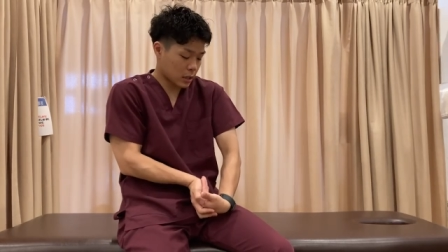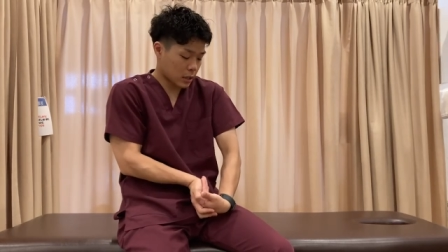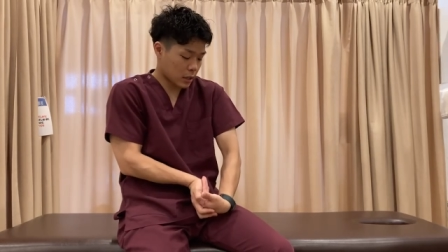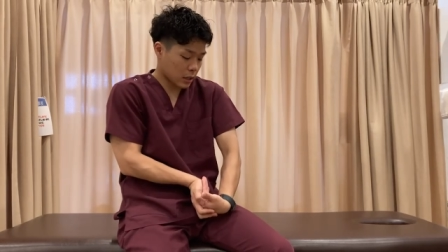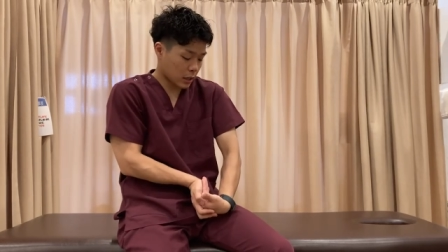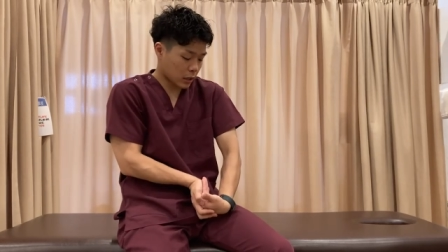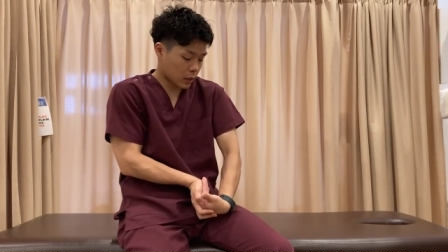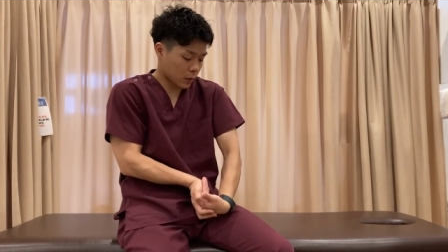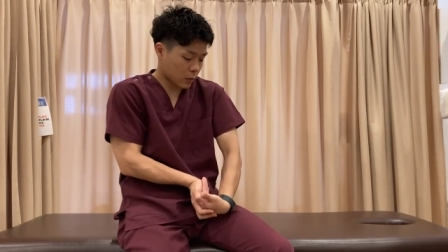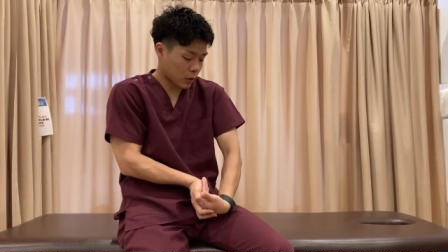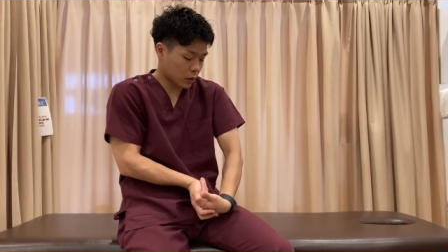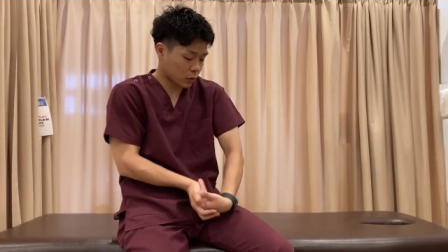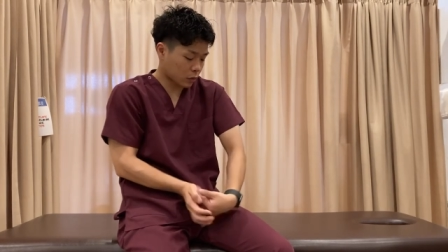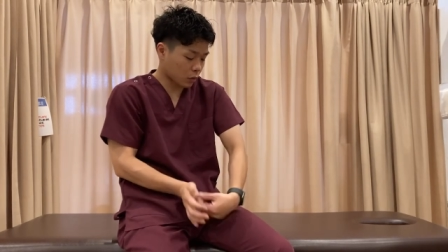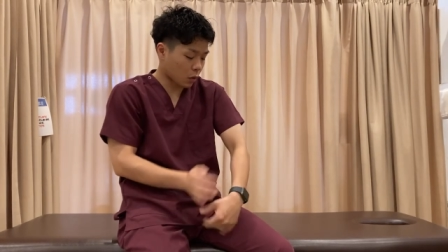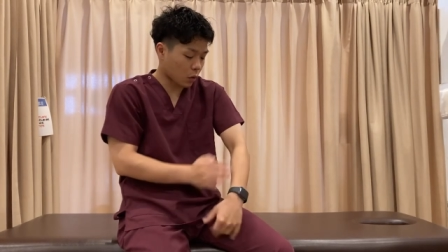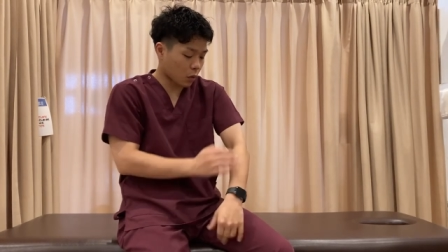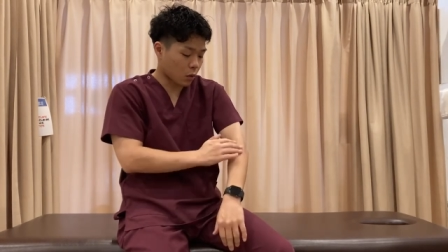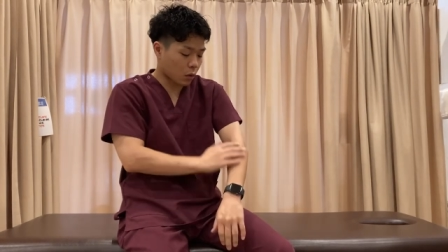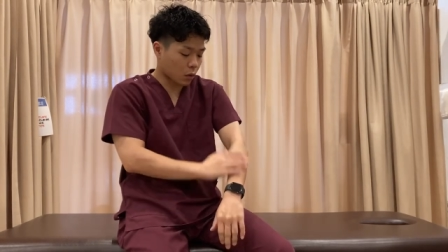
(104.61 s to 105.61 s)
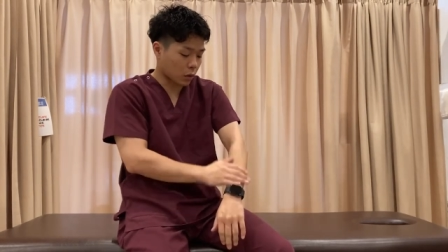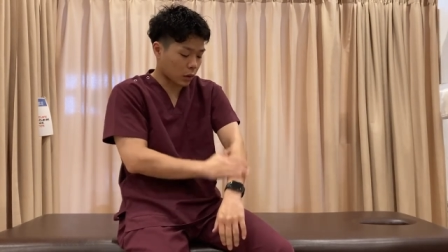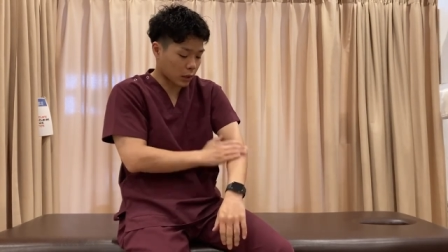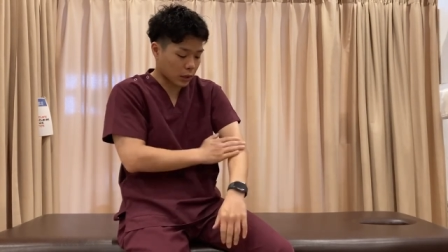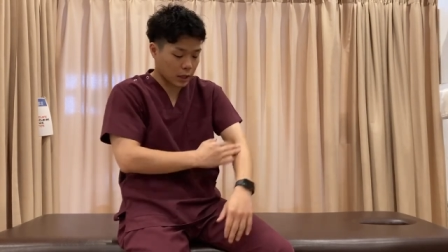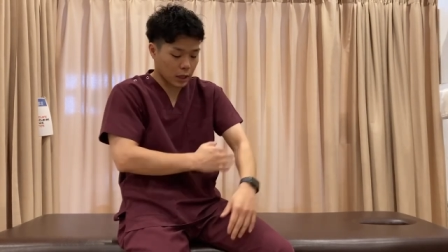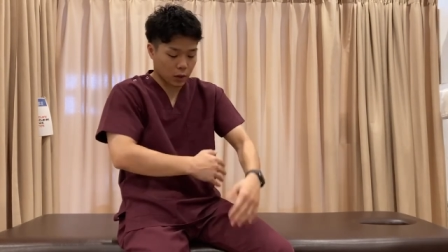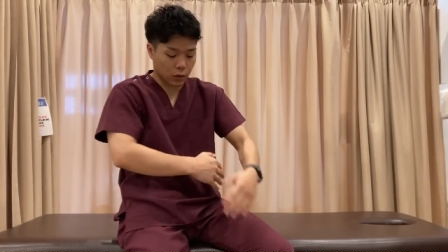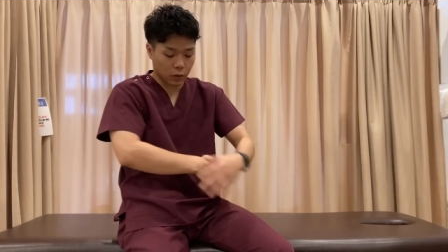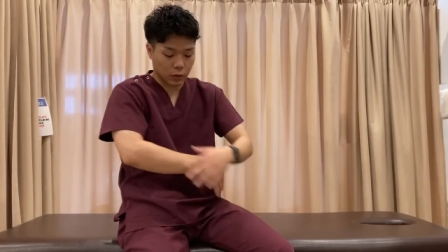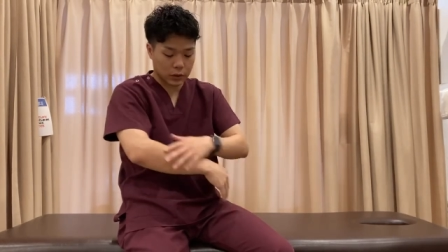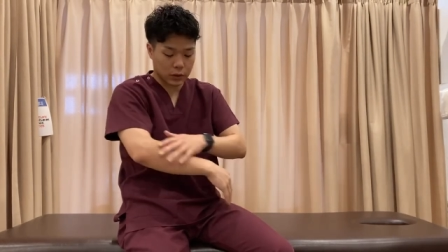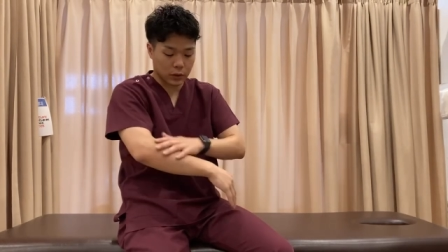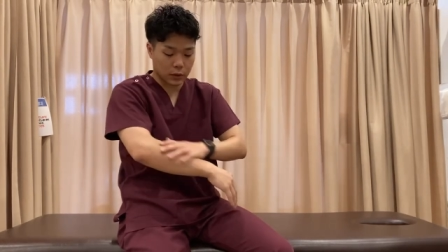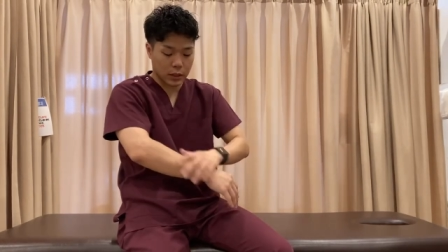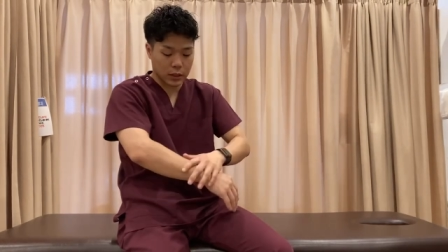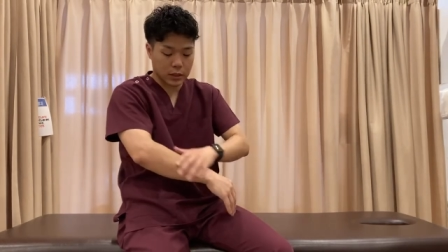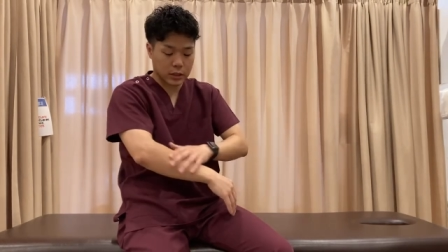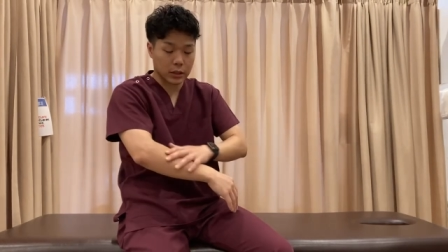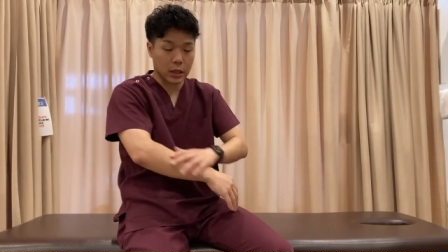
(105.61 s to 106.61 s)
やってもらうと、ここに結構
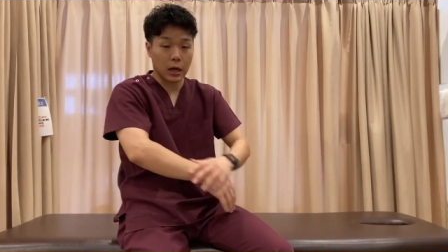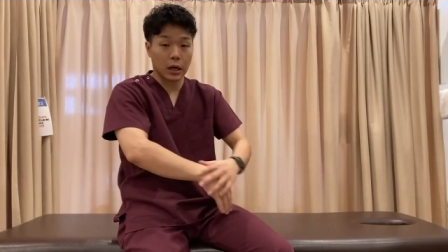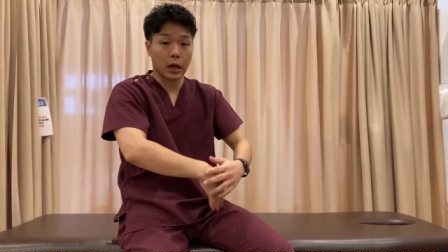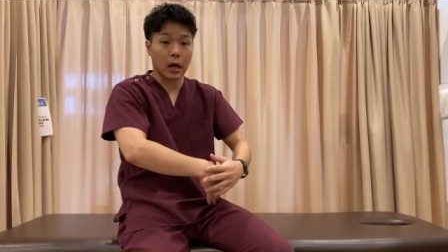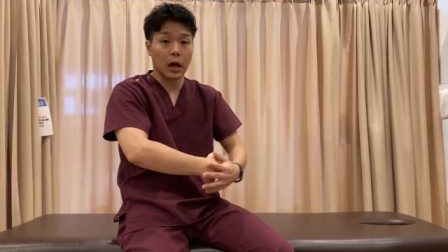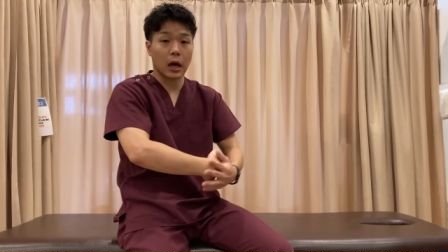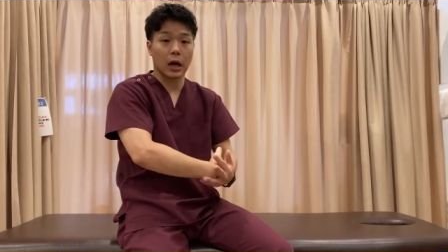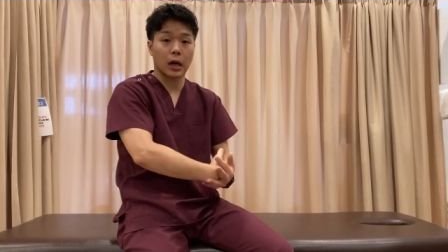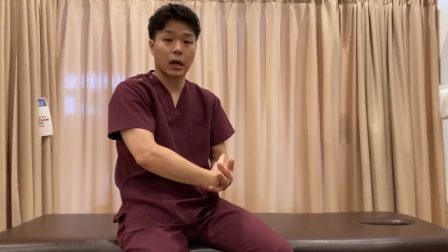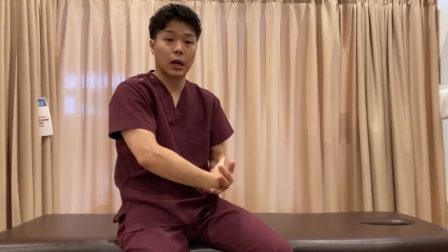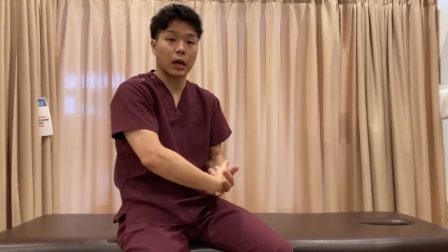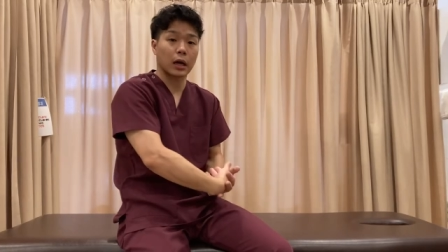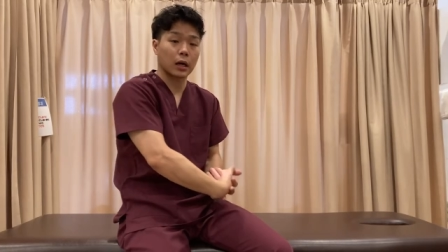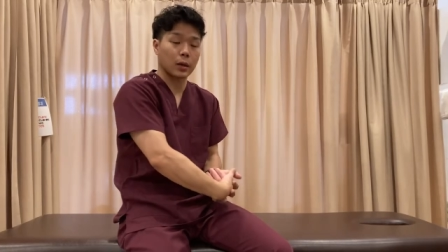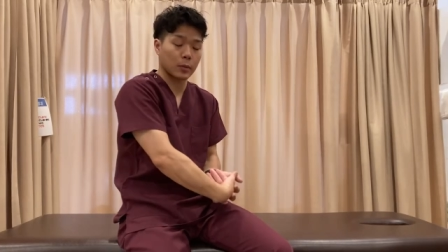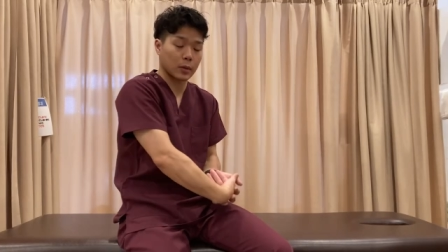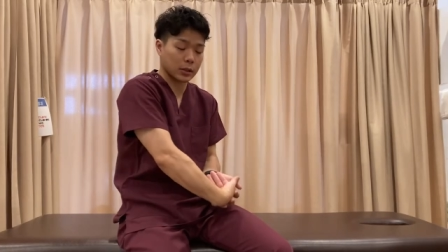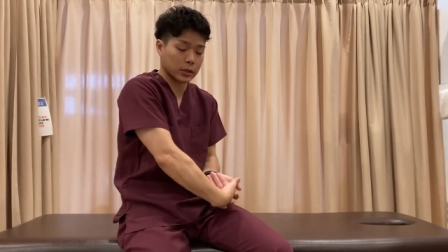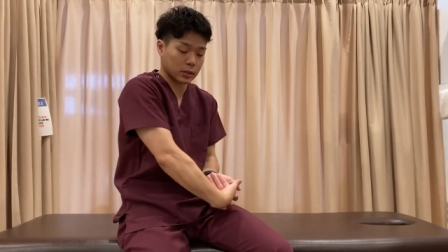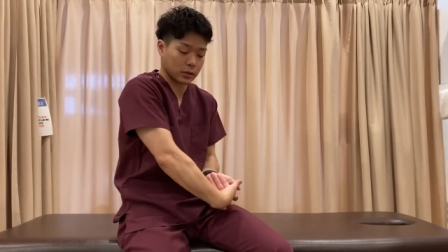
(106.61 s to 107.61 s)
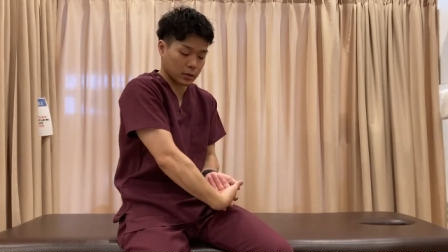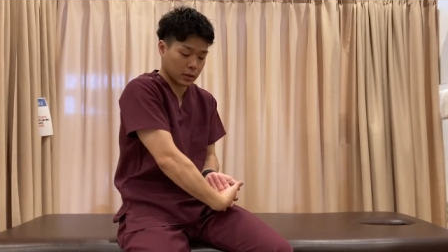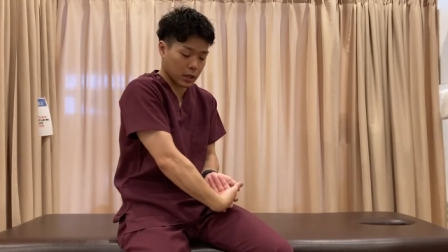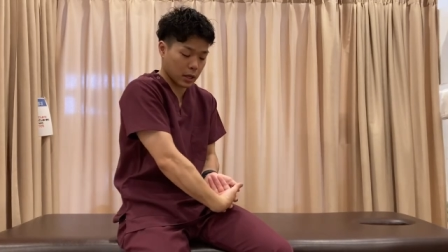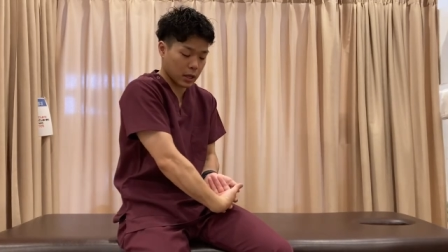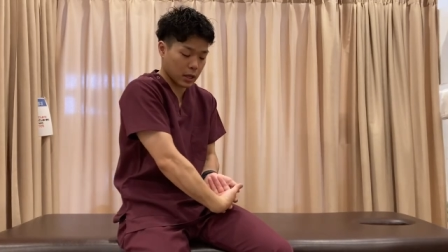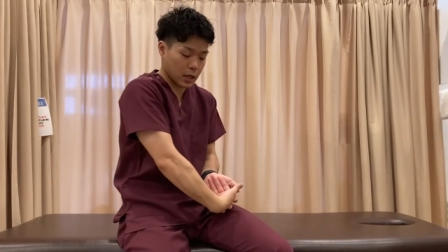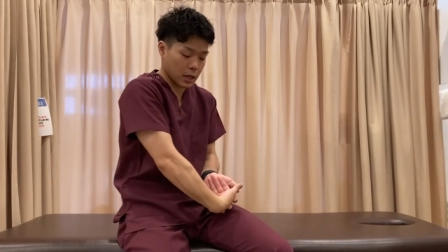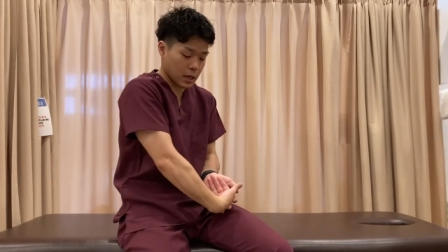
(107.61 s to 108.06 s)
ストレッチ感がかかりますので、